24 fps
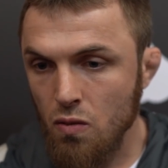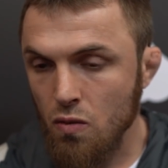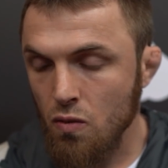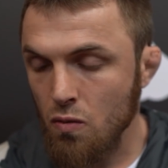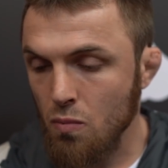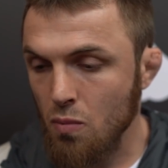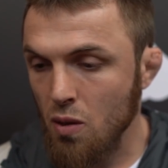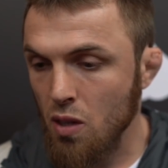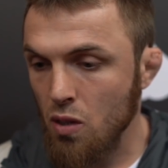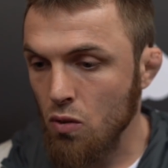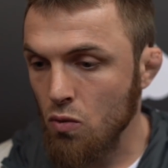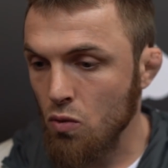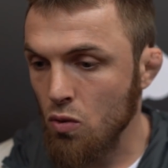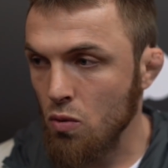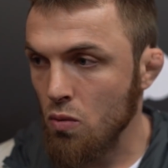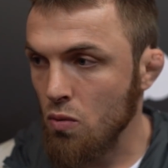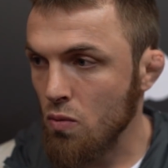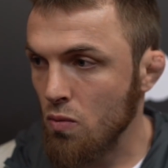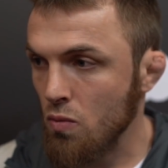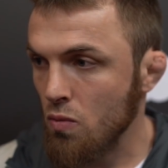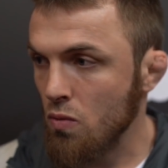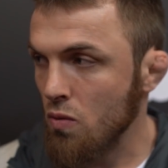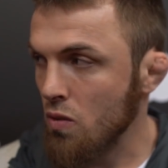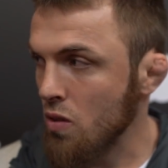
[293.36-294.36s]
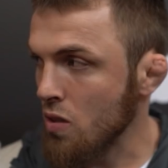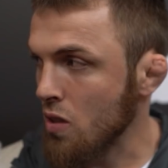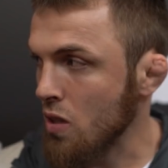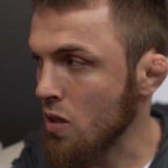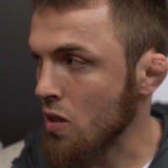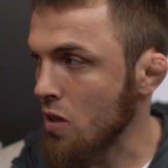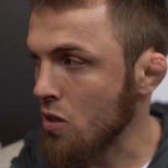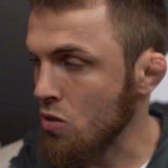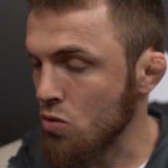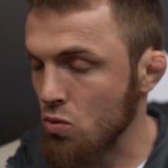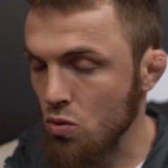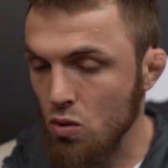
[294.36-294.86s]
боевой это
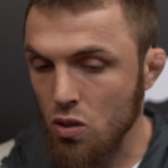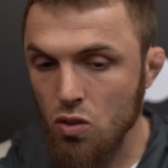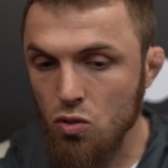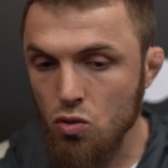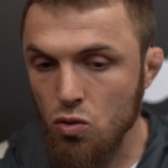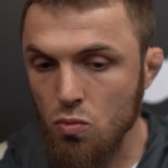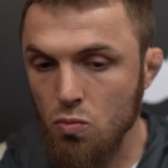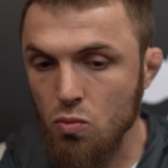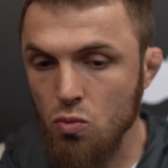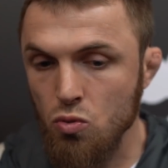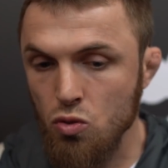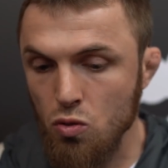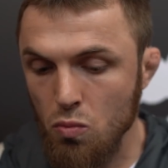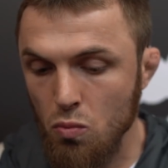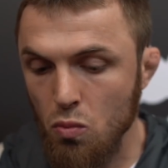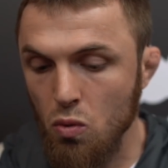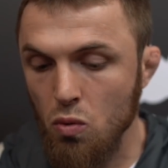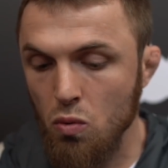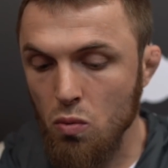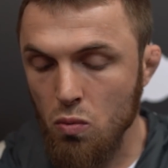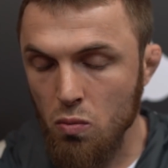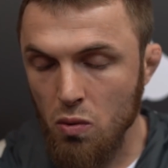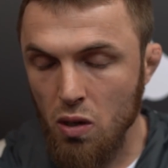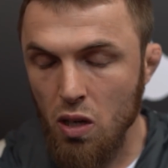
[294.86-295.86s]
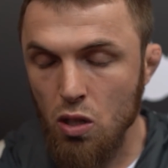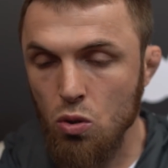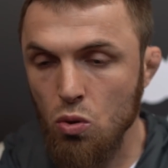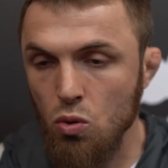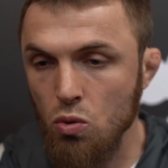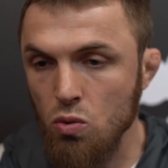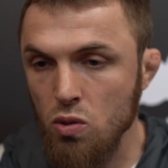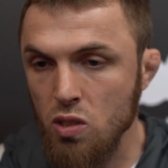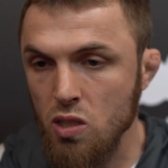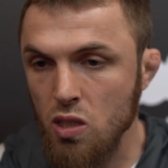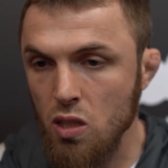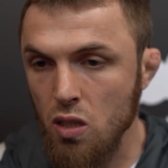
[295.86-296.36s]
настроение, чтобы уже
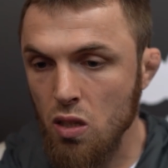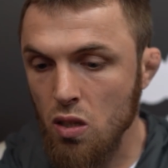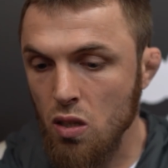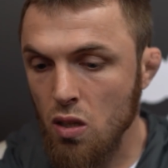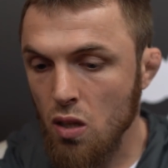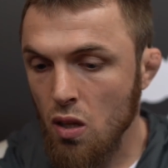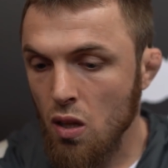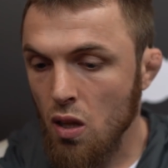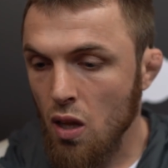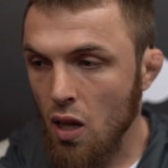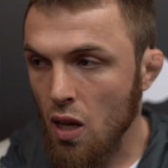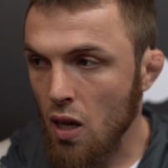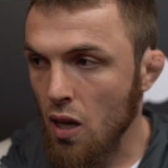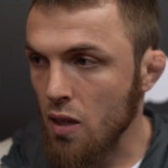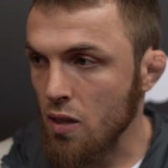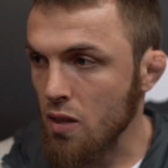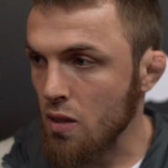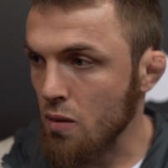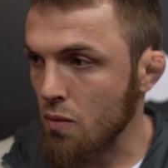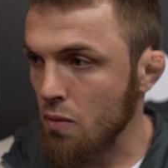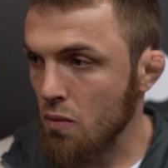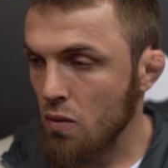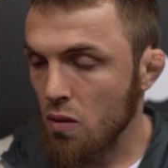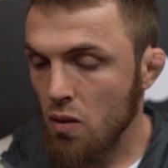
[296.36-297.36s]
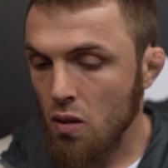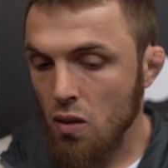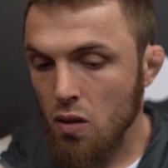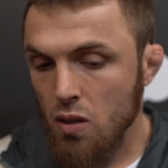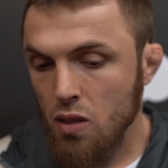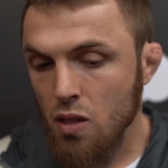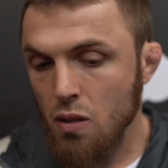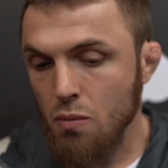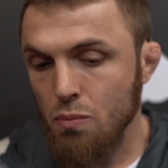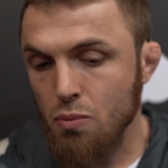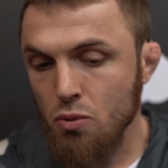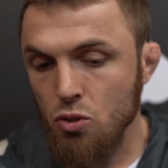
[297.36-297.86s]
готовился, а
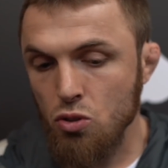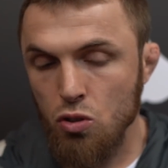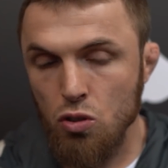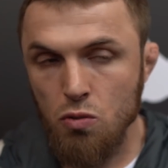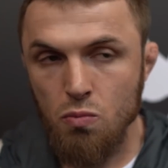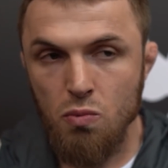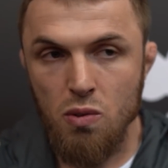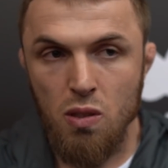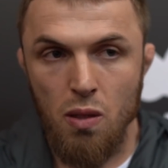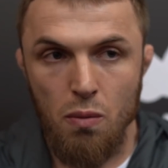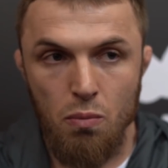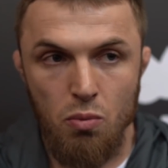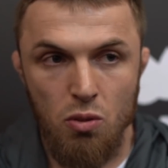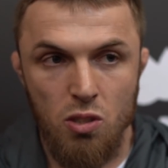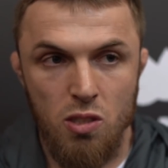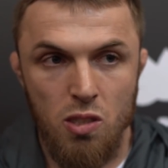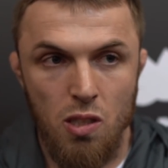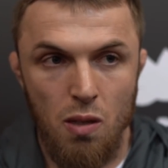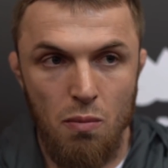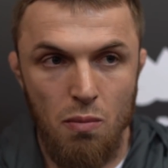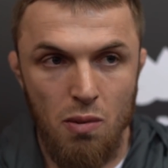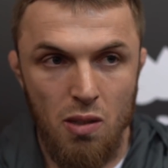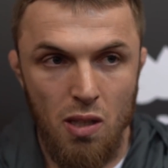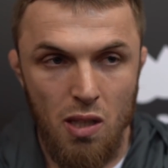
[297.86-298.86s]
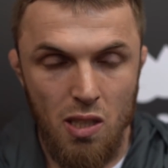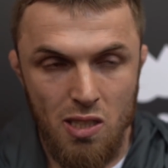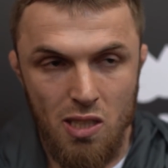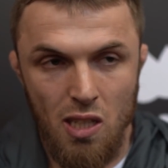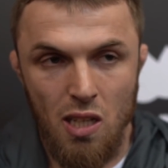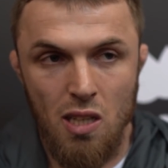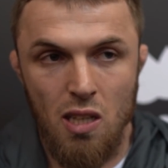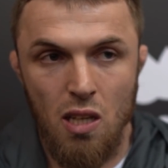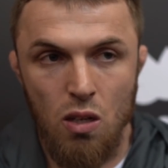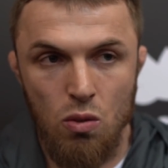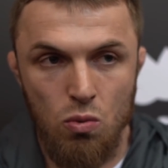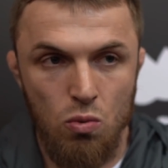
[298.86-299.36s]
не пришлось бы там после Рамадана, если
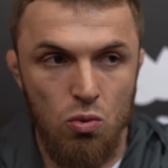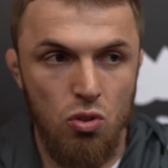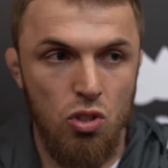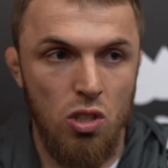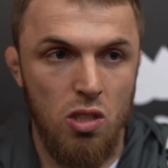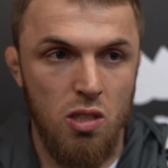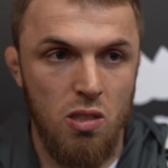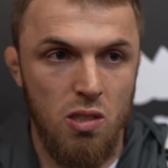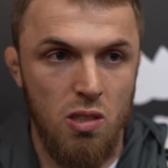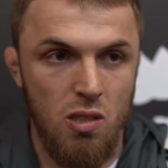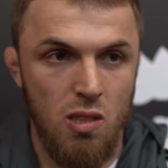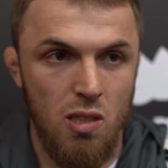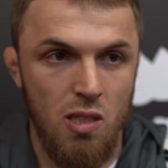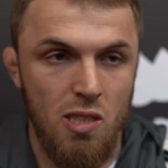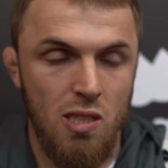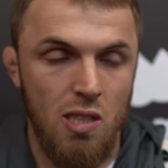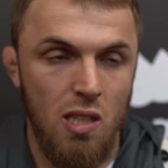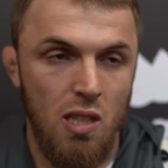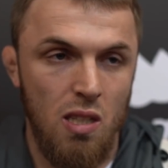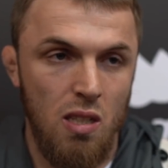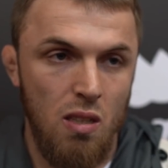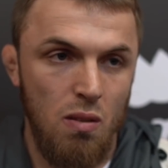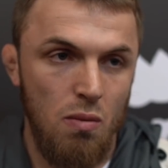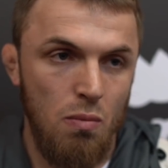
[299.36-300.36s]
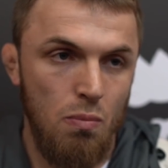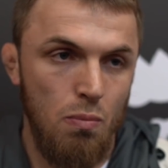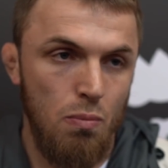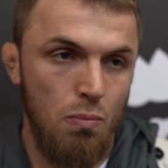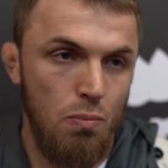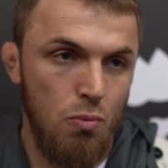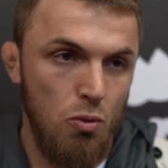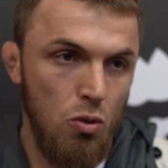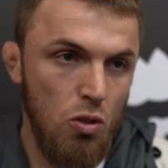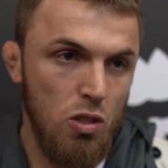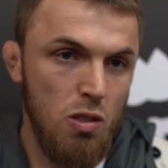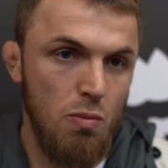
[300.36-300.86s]
отдохну сейчас резко и
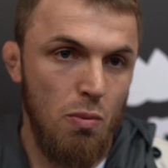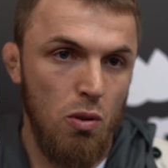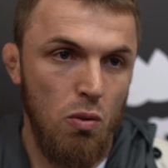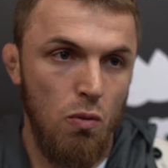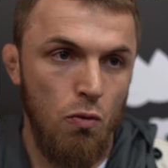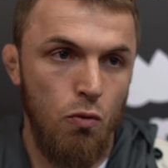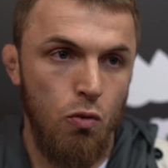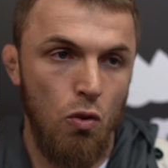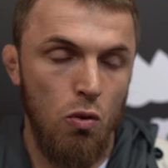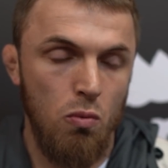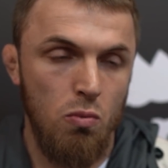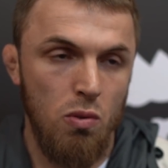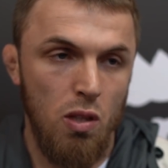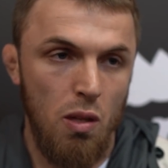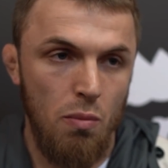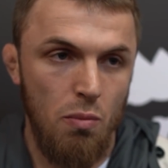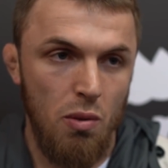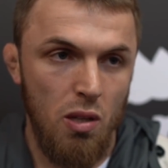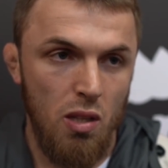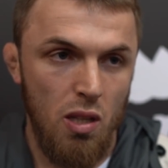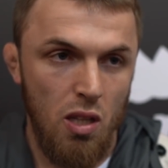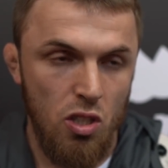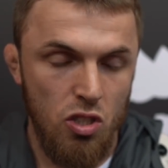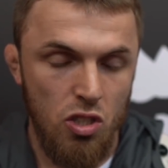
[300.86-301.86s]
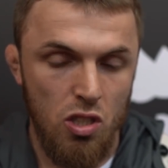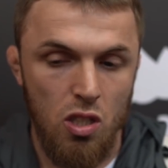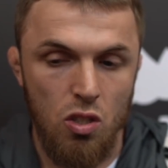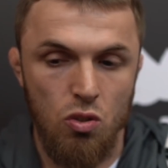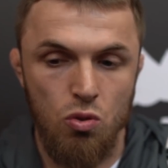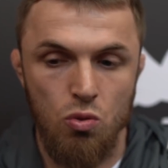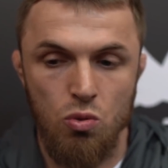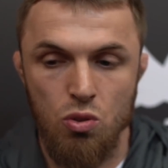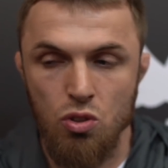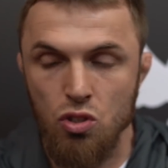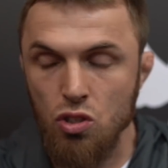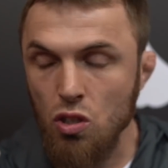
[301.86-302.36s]
придется потом форму набирать, а сейчас
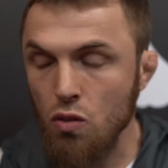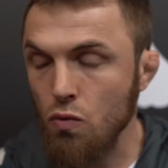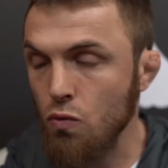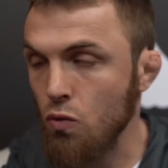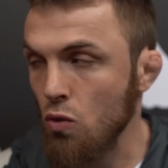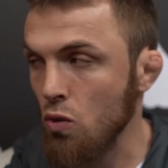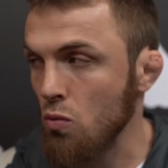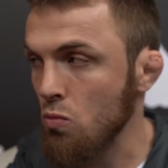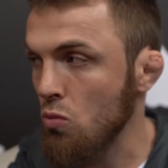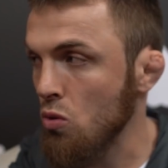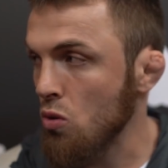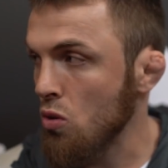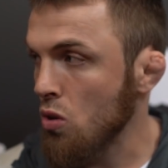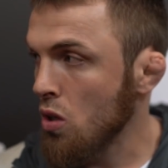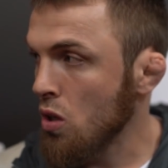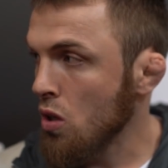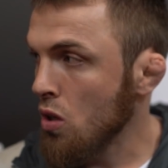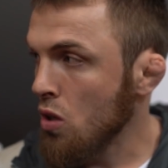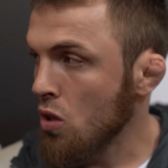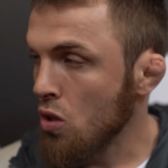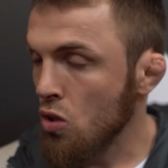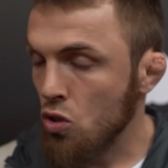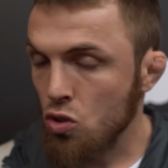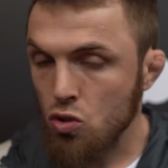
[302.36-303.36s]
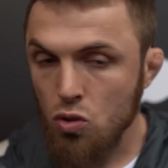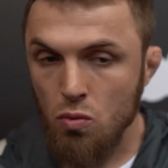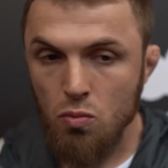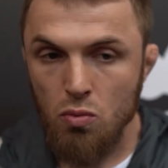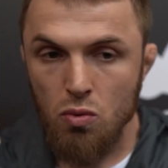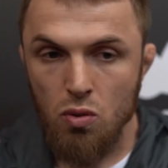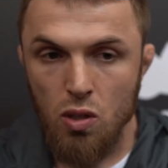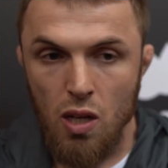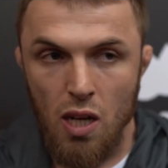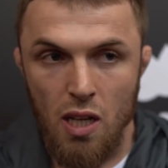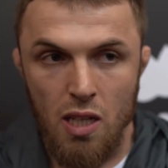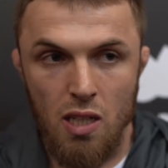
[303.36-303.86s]
хочу держать форму,
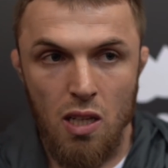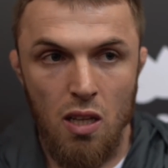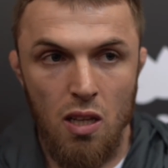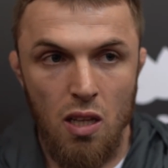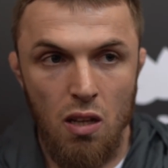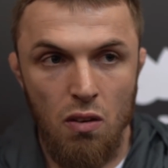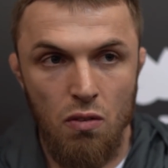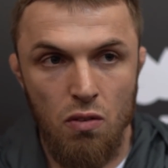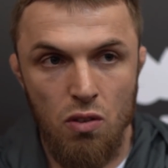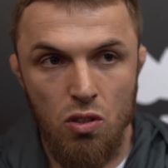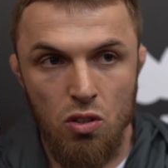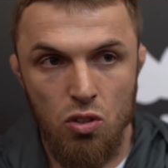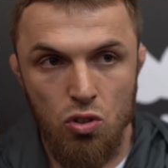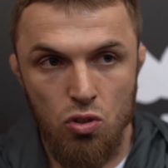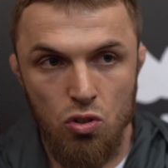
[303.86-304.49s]
чтобы какие-то навыки